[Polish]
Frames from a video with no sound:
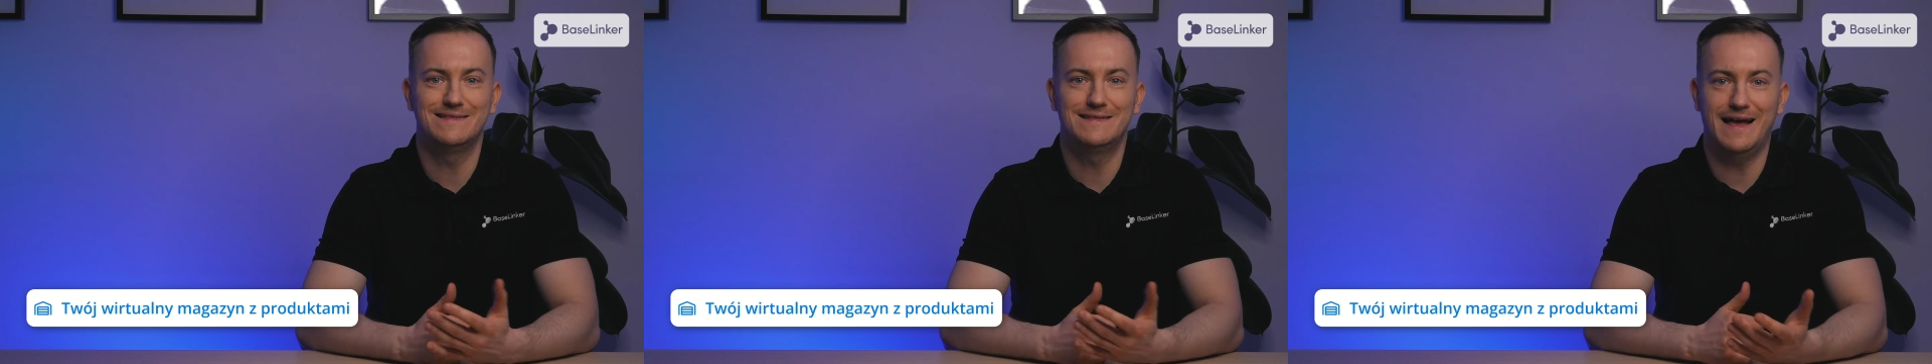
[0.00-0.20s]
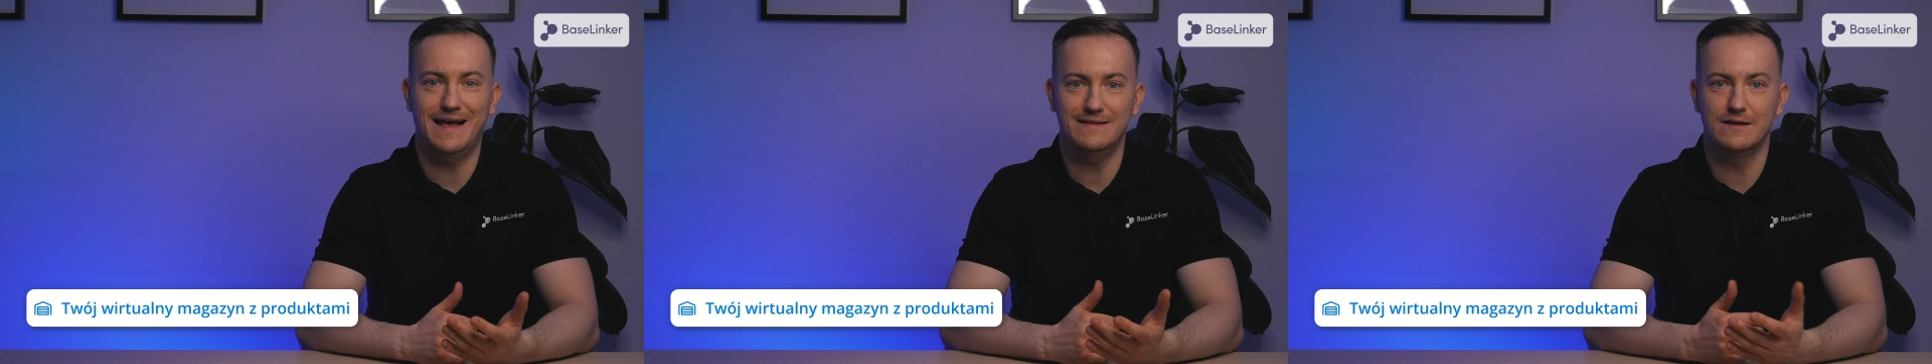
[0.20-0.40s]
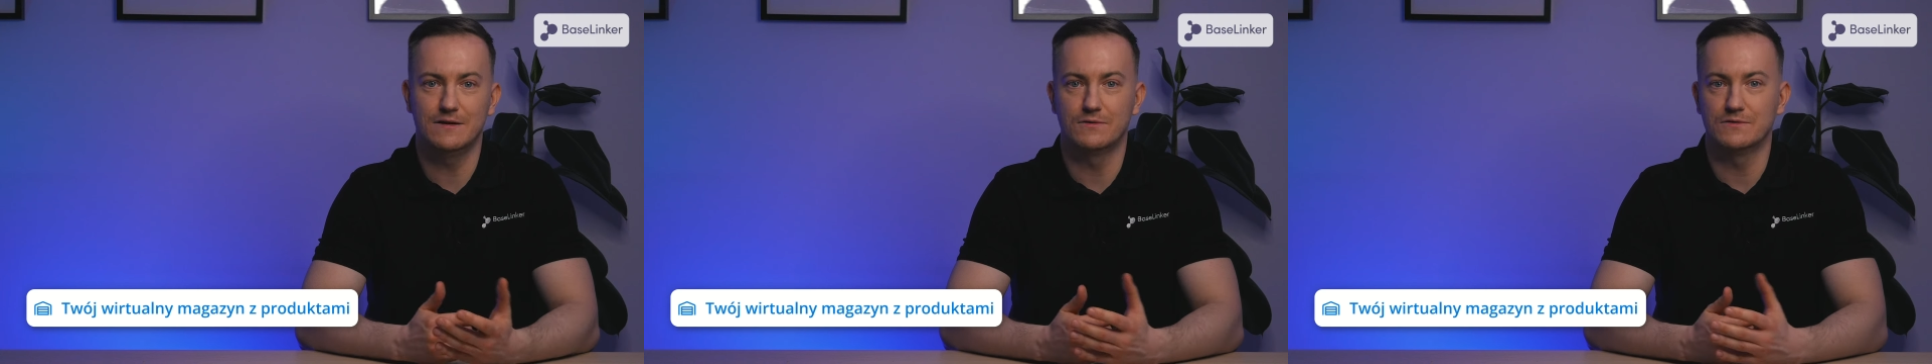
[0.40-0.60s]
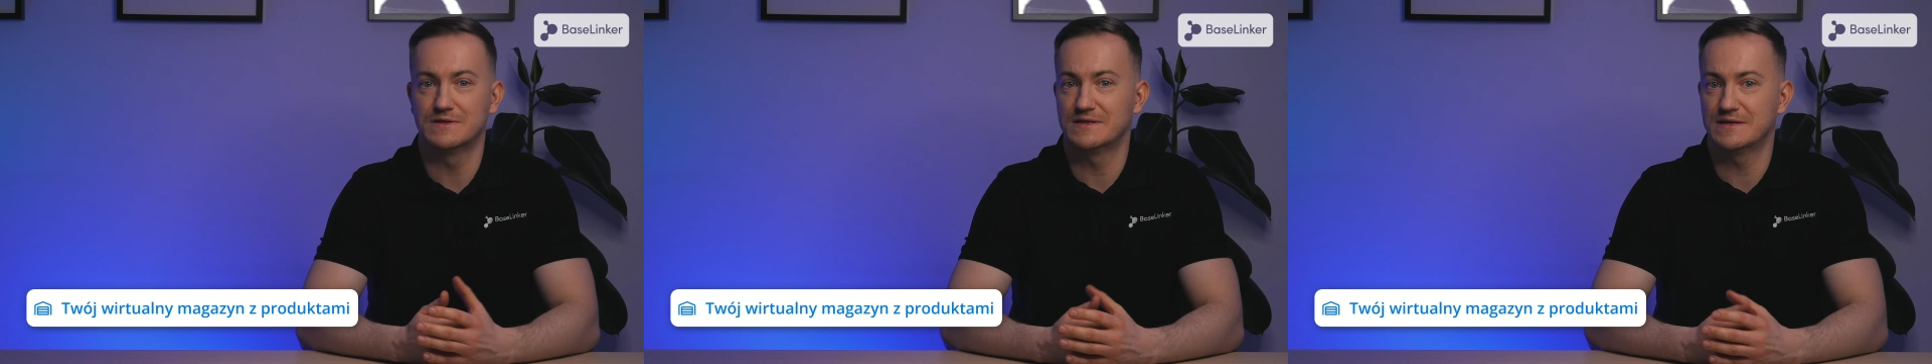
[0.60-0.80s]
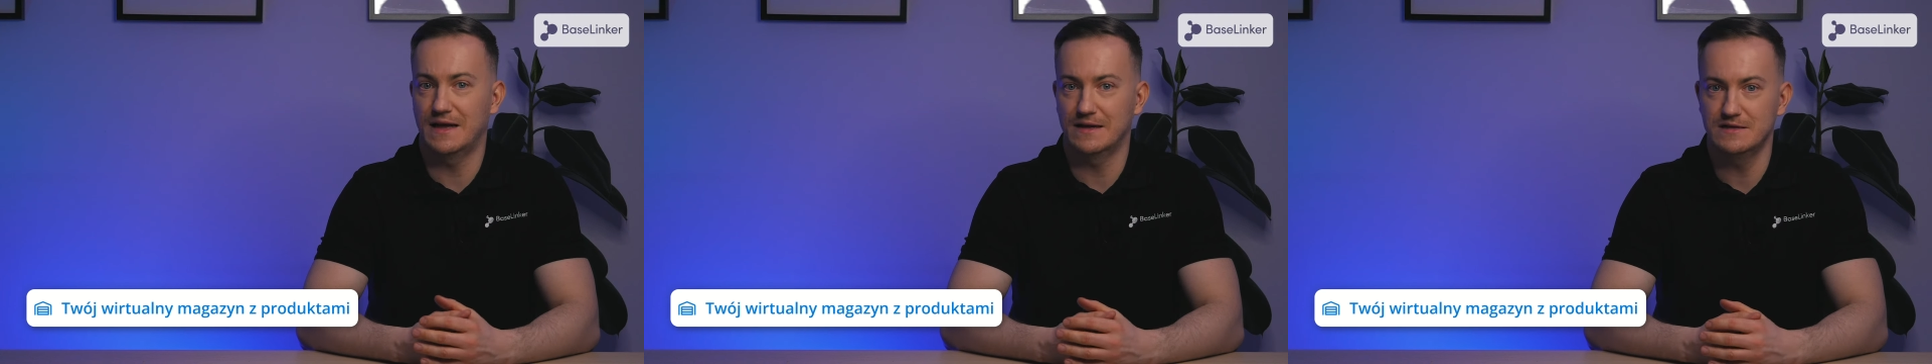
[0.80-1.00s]
dane o
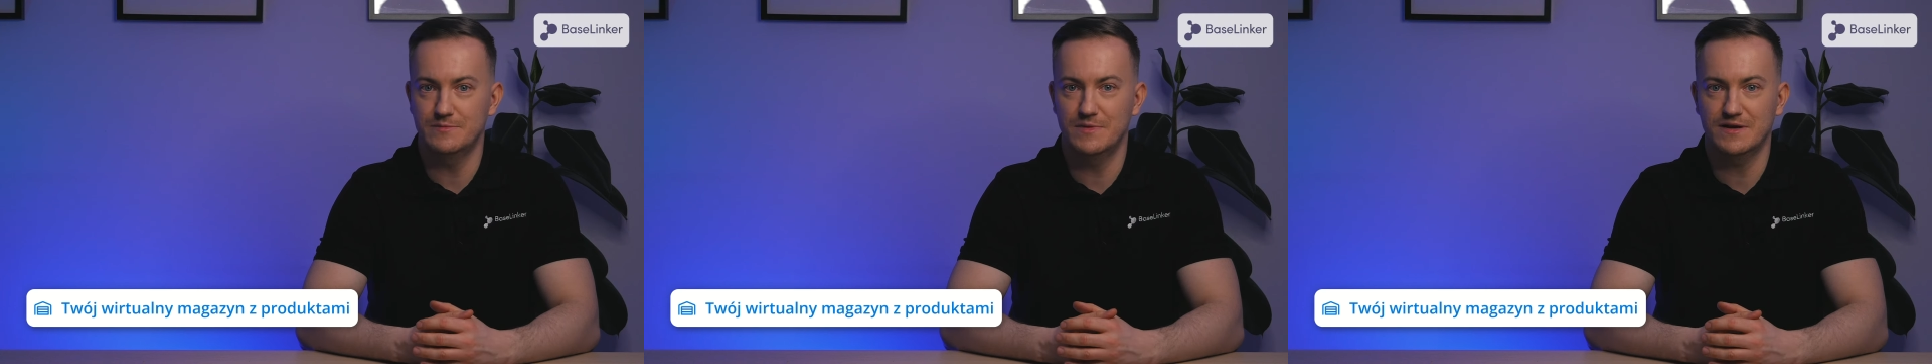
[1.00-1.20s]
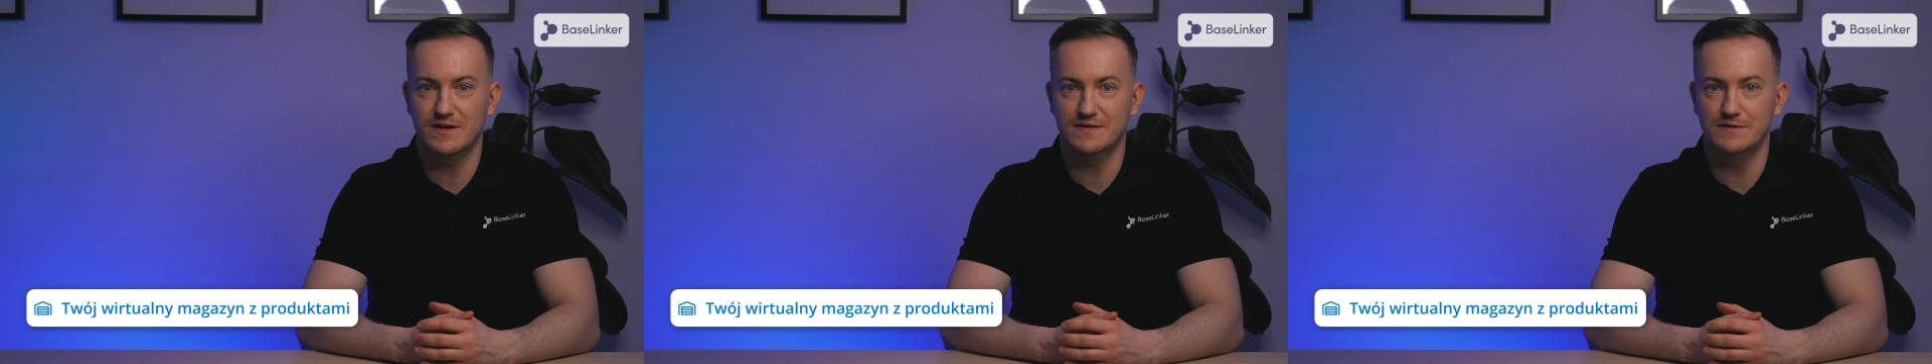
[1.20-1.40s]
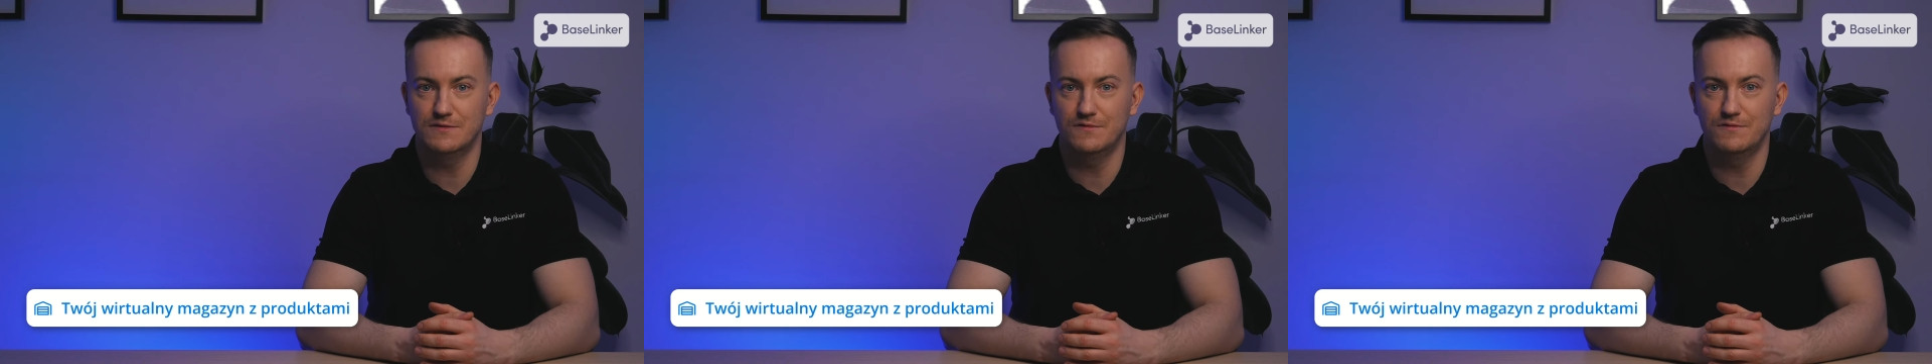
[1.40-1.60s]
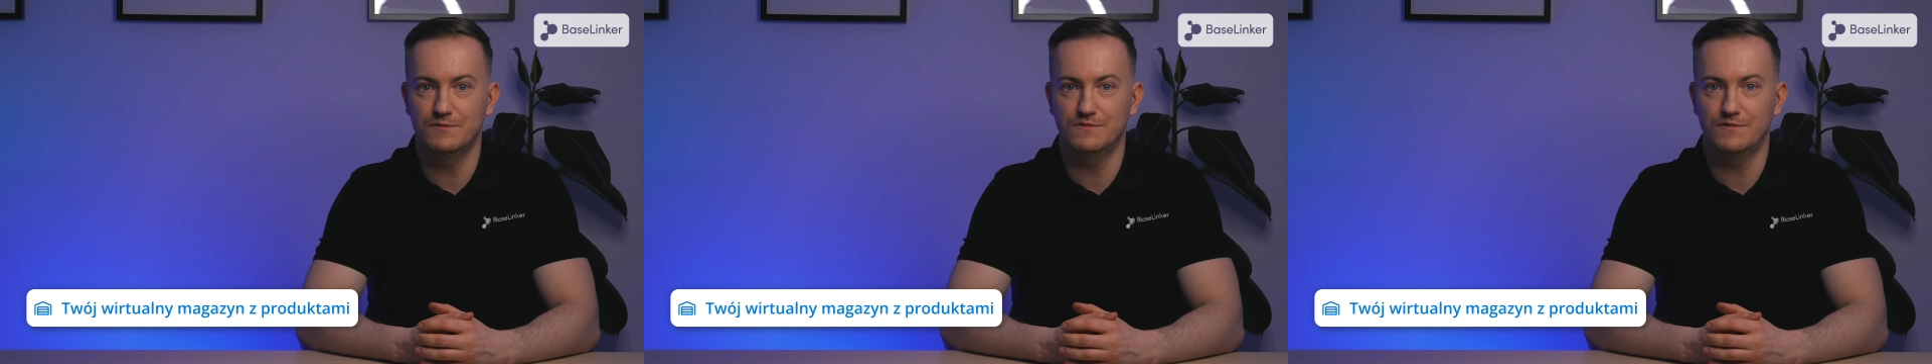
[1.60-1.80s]
stanie magazynowym